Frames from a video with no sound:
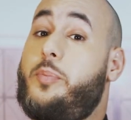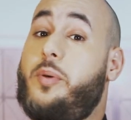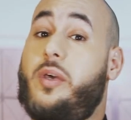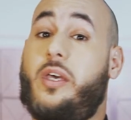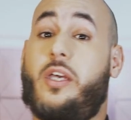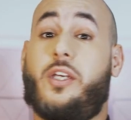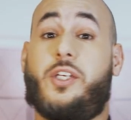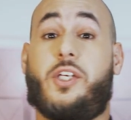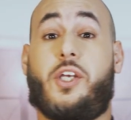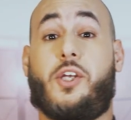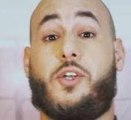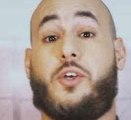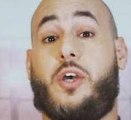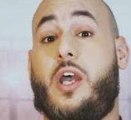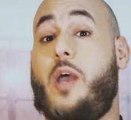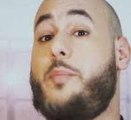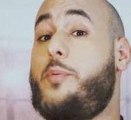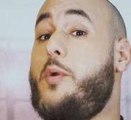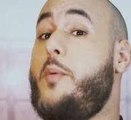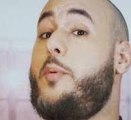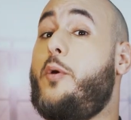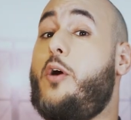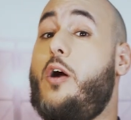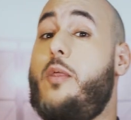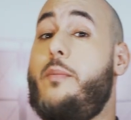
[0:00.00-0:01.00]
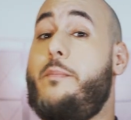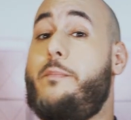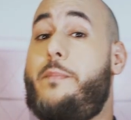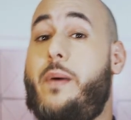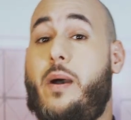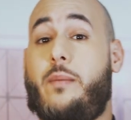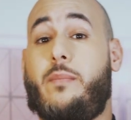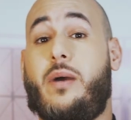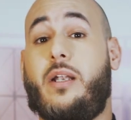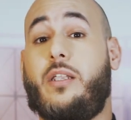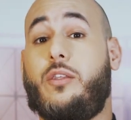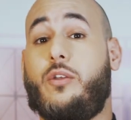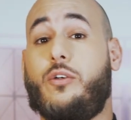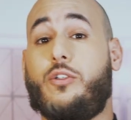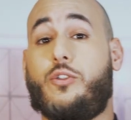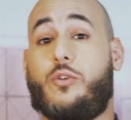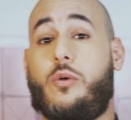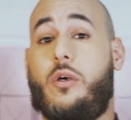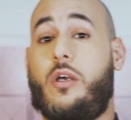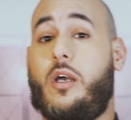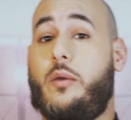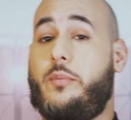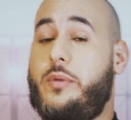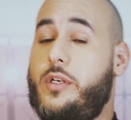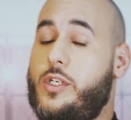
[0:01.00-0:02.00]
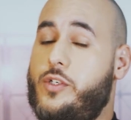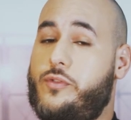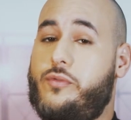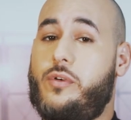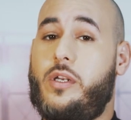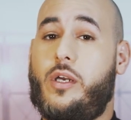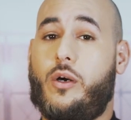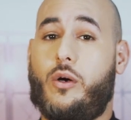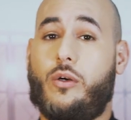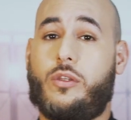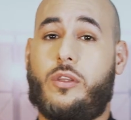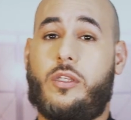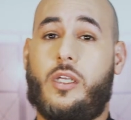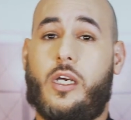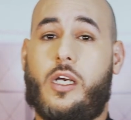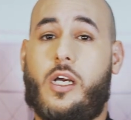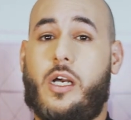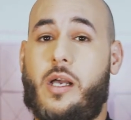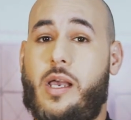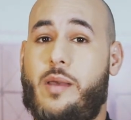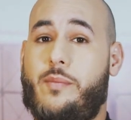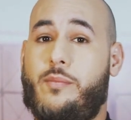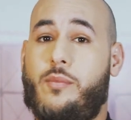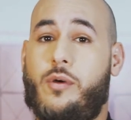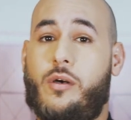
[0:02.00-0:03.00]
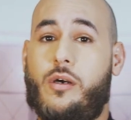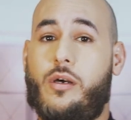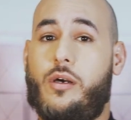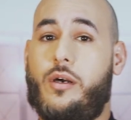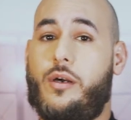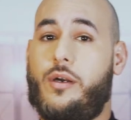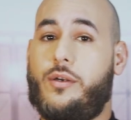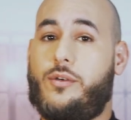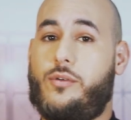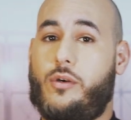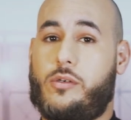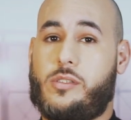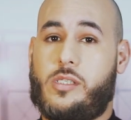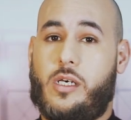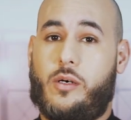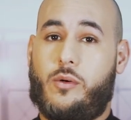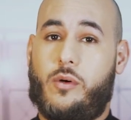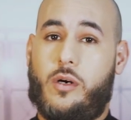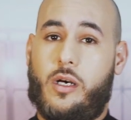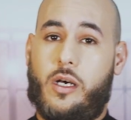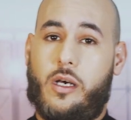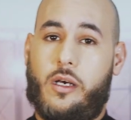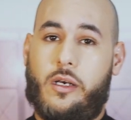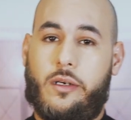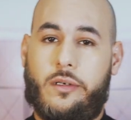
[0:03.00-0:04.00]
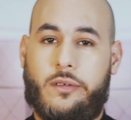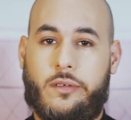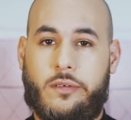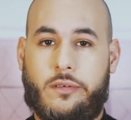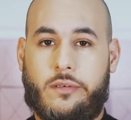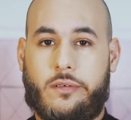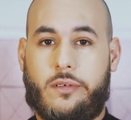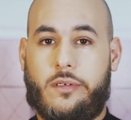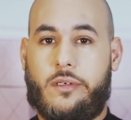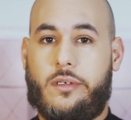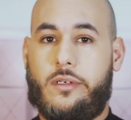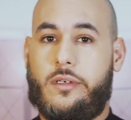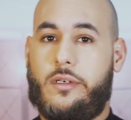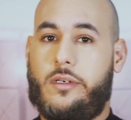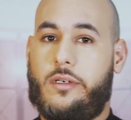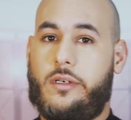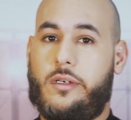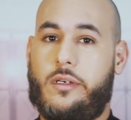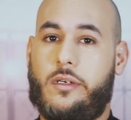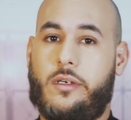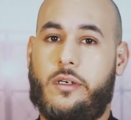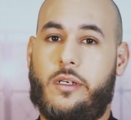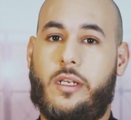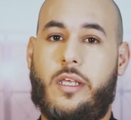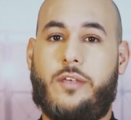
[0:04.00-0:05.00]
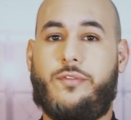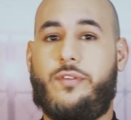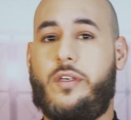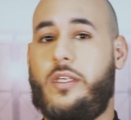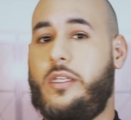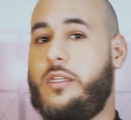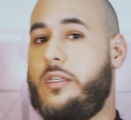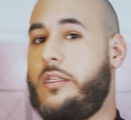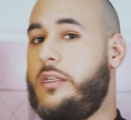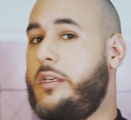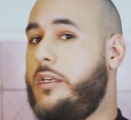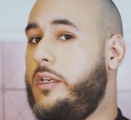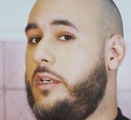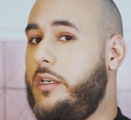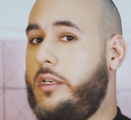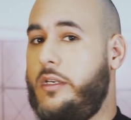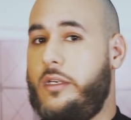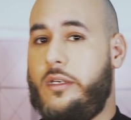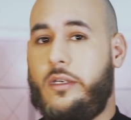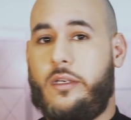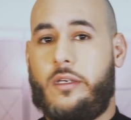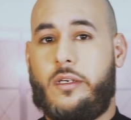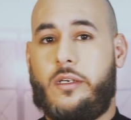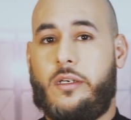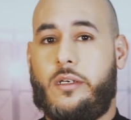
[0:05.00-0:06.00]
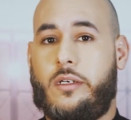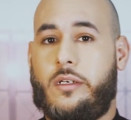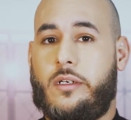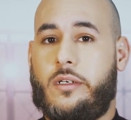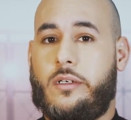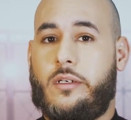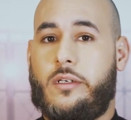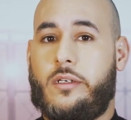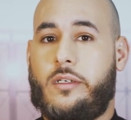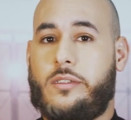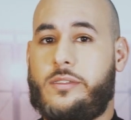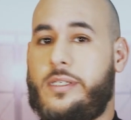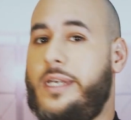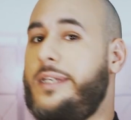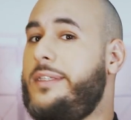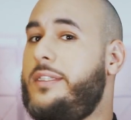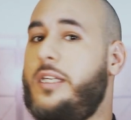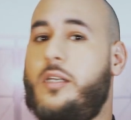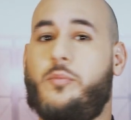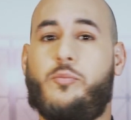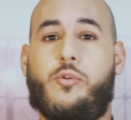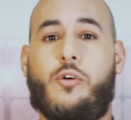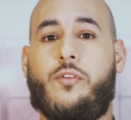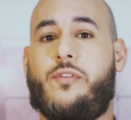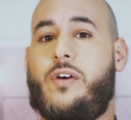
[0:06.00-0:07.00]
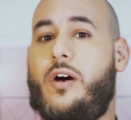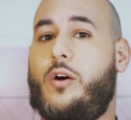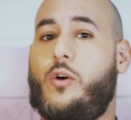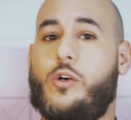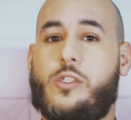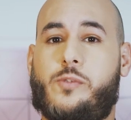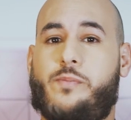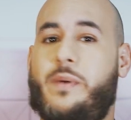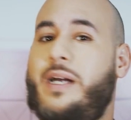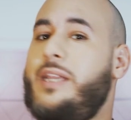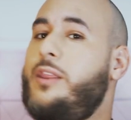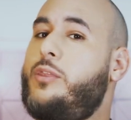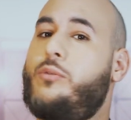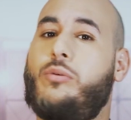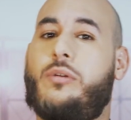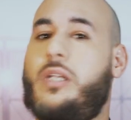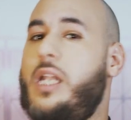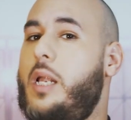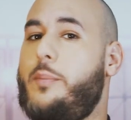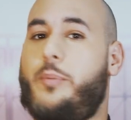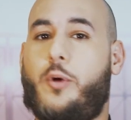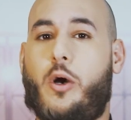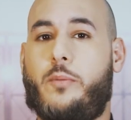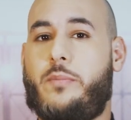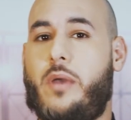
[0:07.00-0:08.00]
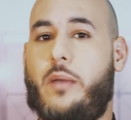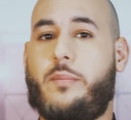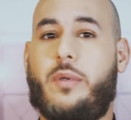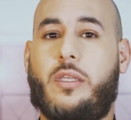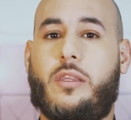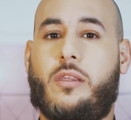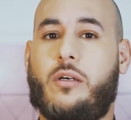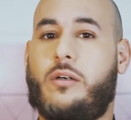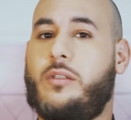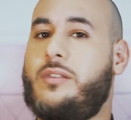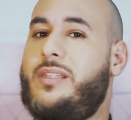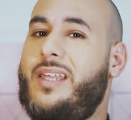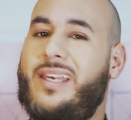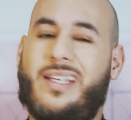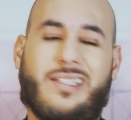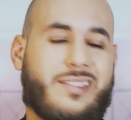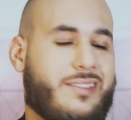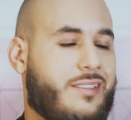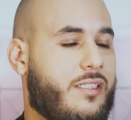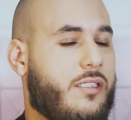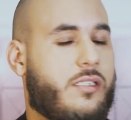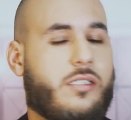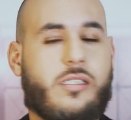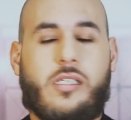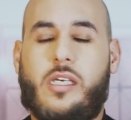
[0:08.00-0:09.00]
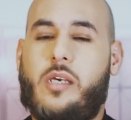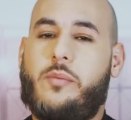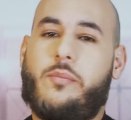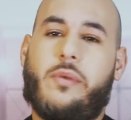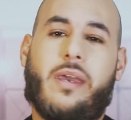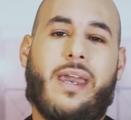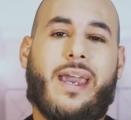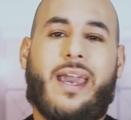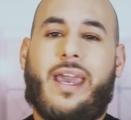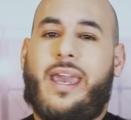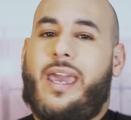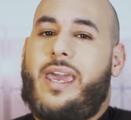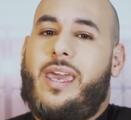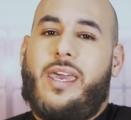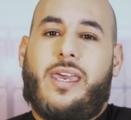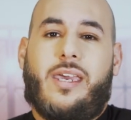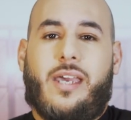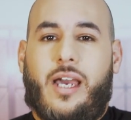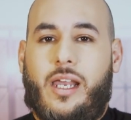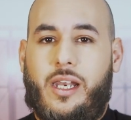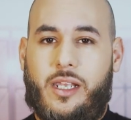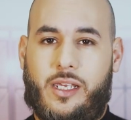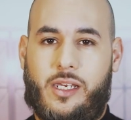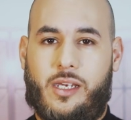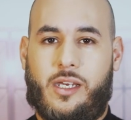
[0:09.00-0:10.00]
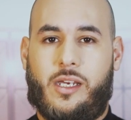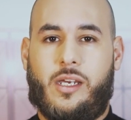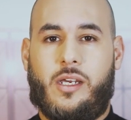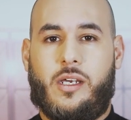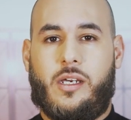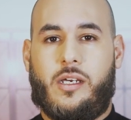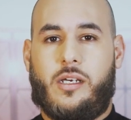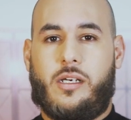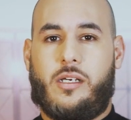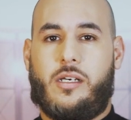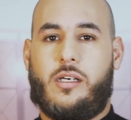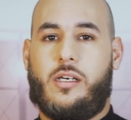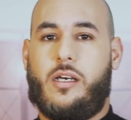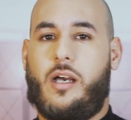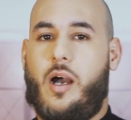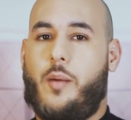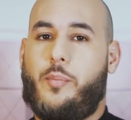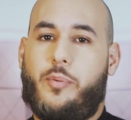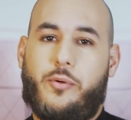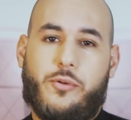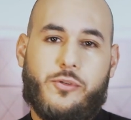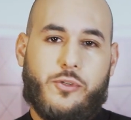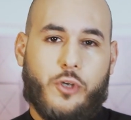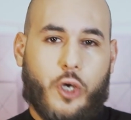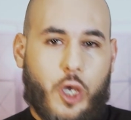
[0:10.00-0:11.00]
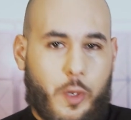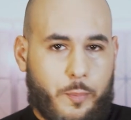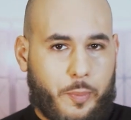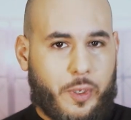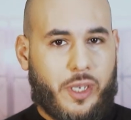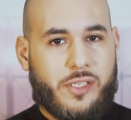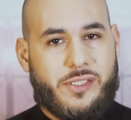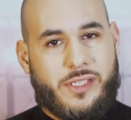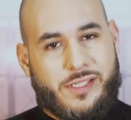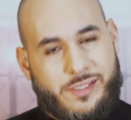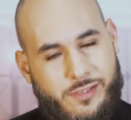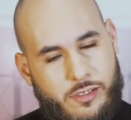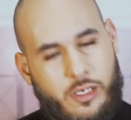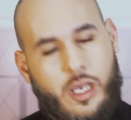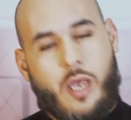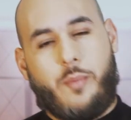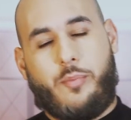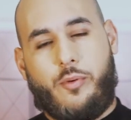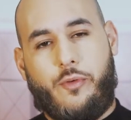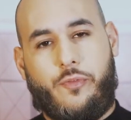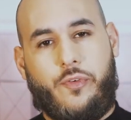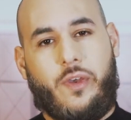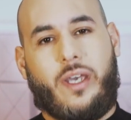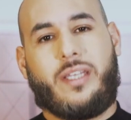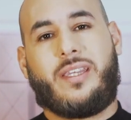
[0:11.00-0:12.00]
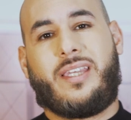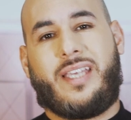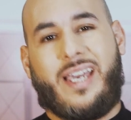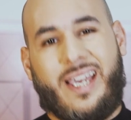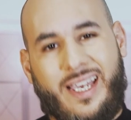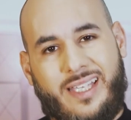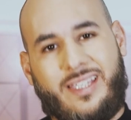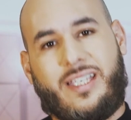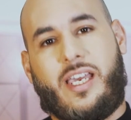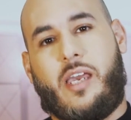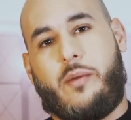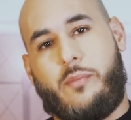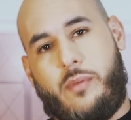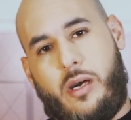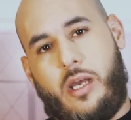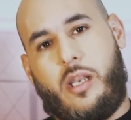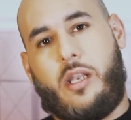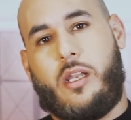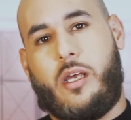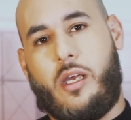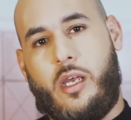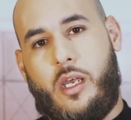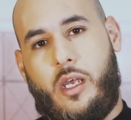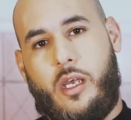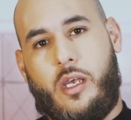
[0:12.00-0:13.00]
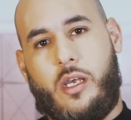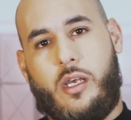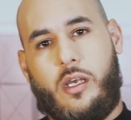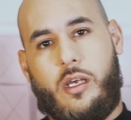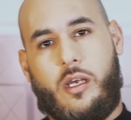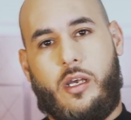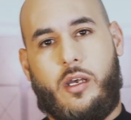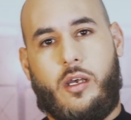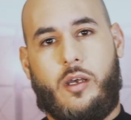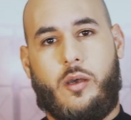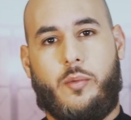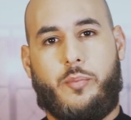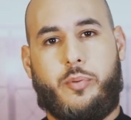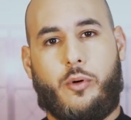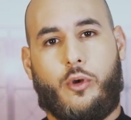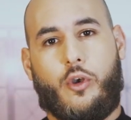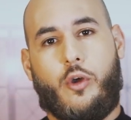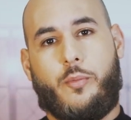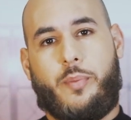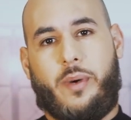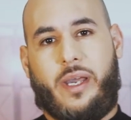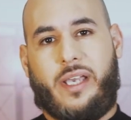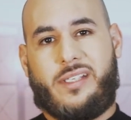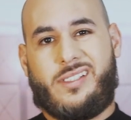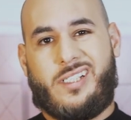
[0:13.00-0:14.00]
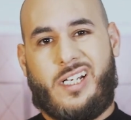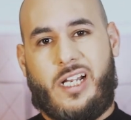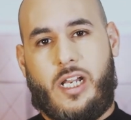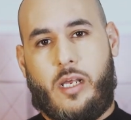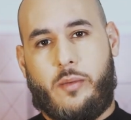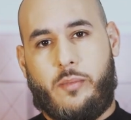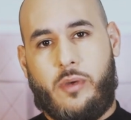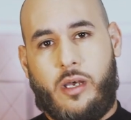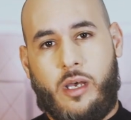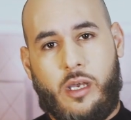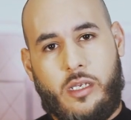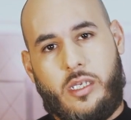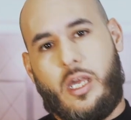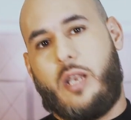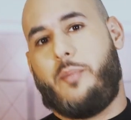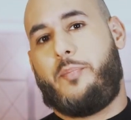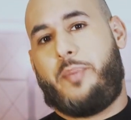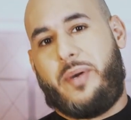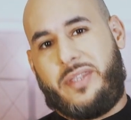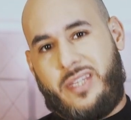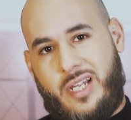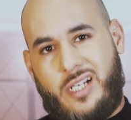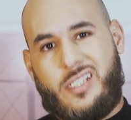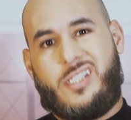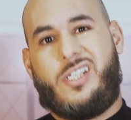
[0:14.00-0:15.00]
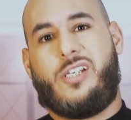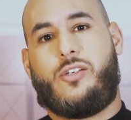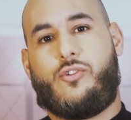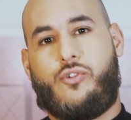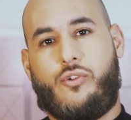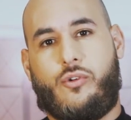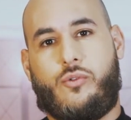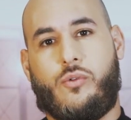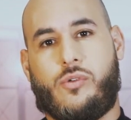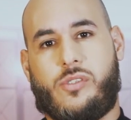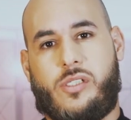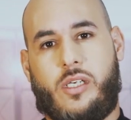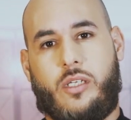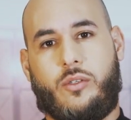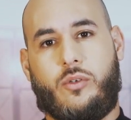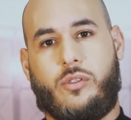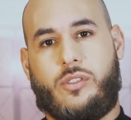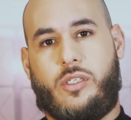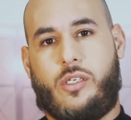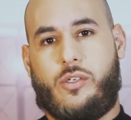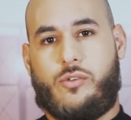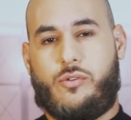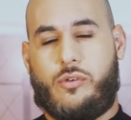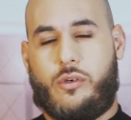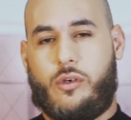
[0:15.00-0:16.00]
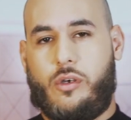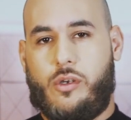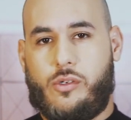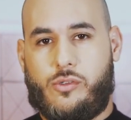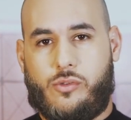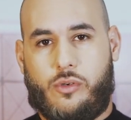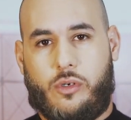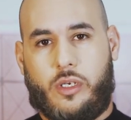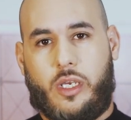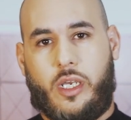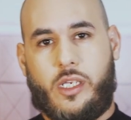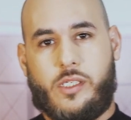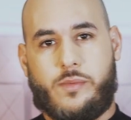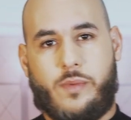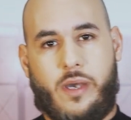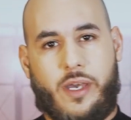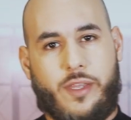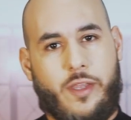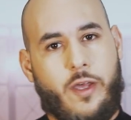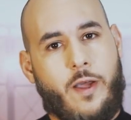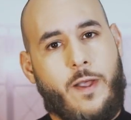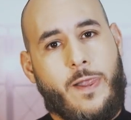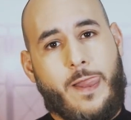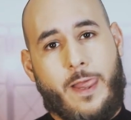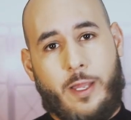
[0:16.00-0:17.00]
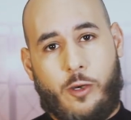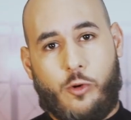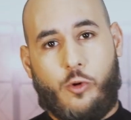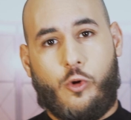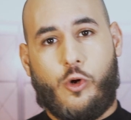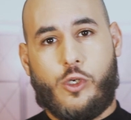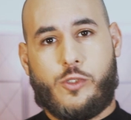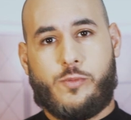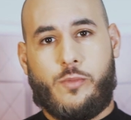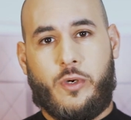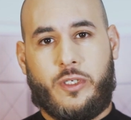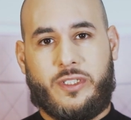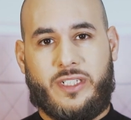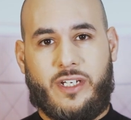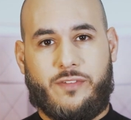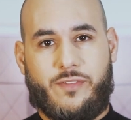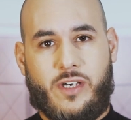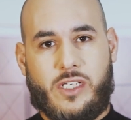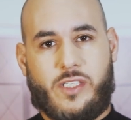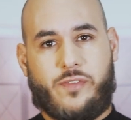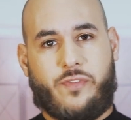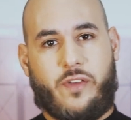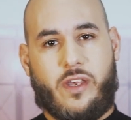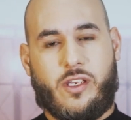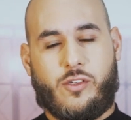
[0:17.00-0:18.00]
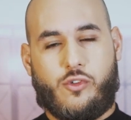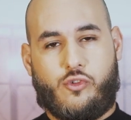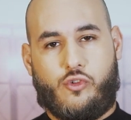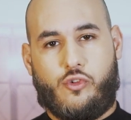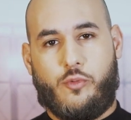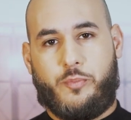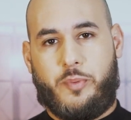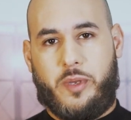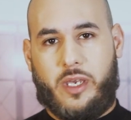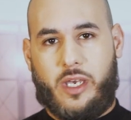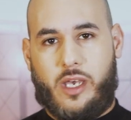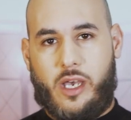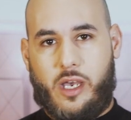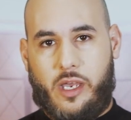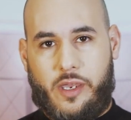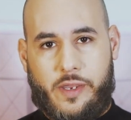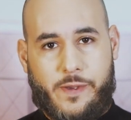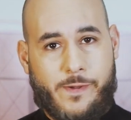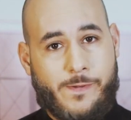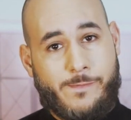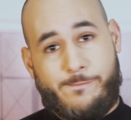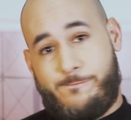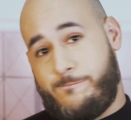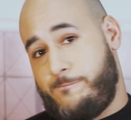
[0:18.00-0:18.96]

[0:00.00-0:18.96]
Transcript: PSG, j'aurais pu prendre pas mal de joueurs, mais je voulais retenir quand même euh, Kurzawa, Levin, ça a été le boulevard Haussmann toute la première mi-temps. Dest, il s'est mais régalé euh, à plusieurs reprises et ça aurait pu faire très très mal euh, pour le Paris Saint-Germain. Il y a le pénalty que tu concèdes aussi euh, sur, Griezmann. Heureusement que Navas fait un super arrêt.